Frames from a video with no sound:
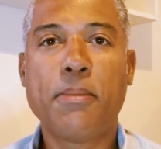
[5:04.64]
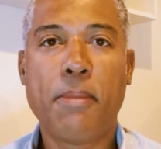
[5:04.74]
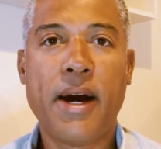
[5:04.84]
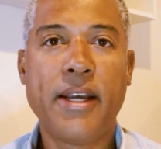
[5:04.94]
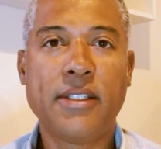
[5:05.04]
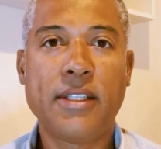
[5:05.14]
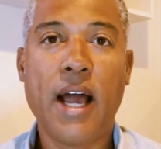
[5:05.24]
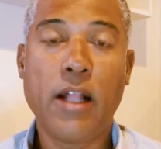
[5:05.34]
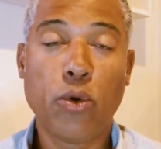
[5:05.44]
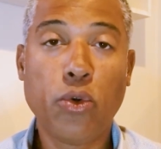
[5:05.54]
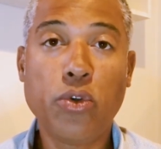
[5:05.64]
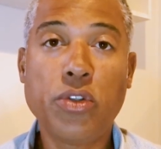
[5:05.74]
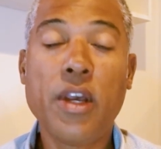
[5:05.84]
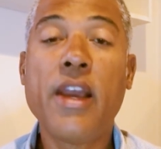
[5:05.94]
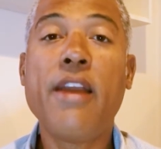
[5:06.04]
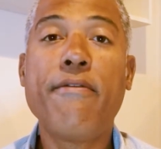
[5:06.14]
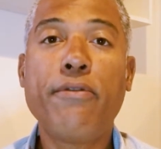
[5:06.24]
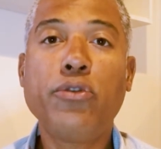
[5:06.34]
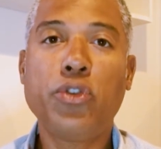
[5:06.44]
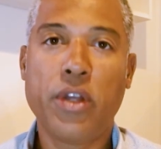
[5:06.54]
mães, alunos e
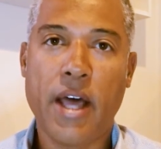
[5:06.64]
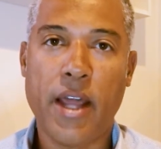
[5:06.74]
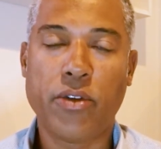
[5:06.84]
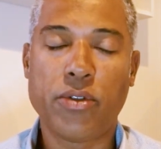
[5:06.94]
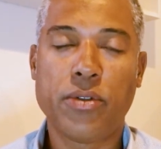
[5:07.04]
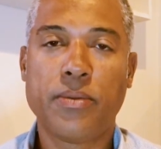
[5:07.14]
funcionários.